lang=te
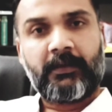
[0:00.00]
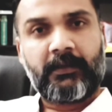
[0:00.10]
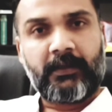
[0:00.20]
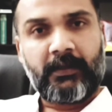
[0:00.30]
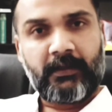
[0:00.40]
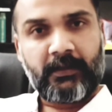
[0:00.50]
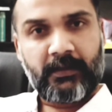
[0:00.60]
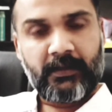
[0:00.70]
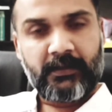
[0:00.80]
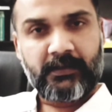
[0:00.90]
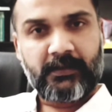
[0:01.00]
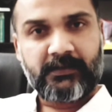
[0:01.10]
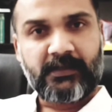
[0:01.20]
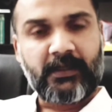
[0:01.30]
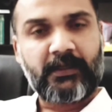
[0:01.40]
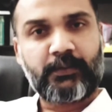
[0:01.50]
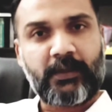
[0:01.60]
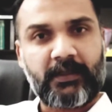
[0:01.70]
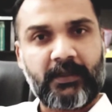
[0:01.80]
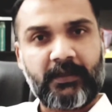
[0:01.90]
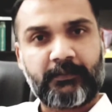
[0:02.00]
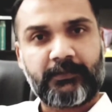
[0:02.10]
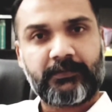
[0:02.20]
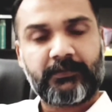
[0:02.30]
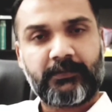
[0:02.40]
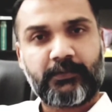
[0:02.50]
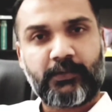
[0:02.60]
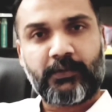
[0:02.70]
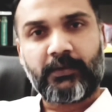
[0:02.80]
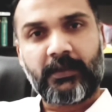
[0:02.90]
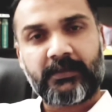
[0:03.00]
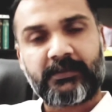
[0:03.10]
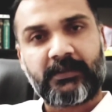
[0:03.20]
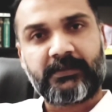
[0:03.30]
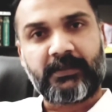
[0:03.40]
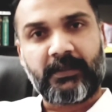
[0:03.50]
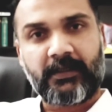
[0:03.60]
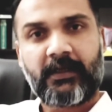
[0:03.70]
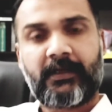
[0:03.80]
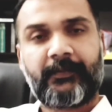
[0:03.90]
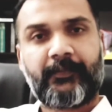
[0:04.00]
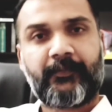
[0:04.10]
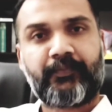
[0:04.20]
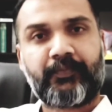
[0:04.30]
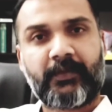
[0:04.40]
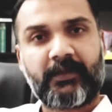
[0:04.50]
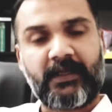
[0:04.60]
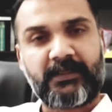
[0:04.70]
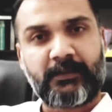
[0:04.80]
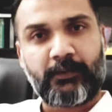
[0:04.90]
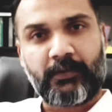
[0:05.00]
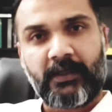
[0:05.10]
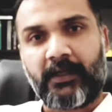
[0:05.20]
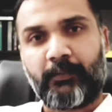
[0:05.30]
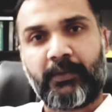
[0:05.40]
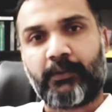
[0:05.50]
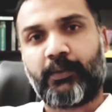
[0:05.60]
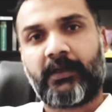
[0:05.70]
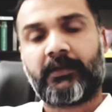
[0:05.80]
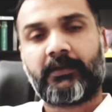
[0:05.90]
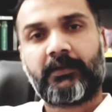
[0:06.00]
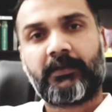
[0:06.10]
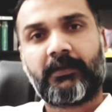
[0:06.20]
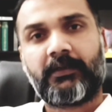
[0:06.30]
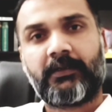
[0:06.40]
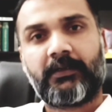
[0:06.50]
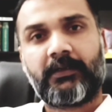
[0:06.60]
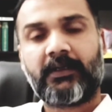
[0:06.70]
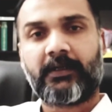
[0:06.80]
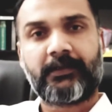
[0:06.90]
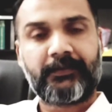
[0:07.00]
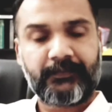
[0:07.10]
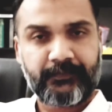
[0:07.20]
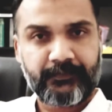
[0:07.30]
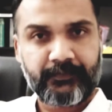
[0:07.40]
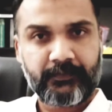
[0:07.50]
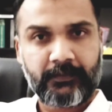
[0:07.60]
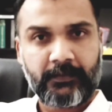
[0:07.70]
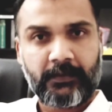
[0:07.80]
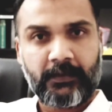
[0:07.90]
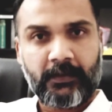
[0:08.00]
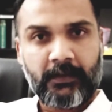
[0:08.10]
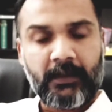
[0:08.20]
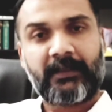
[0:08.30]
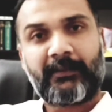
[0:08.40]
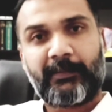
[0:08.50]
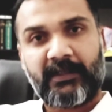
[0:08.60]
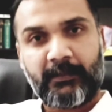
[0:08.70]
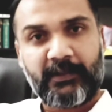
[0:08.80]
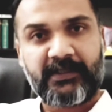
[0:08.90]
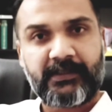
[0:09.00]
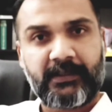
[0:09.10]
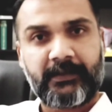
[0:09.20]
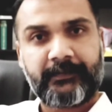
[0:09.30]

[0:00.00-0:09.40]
తెలంగాణ సగటు ఆదాయం రెండు లక్షల చిల్లర దేశంలోనే నెంబర్ వన్ అని అన్నాడు అంత పెద్ద మనిషి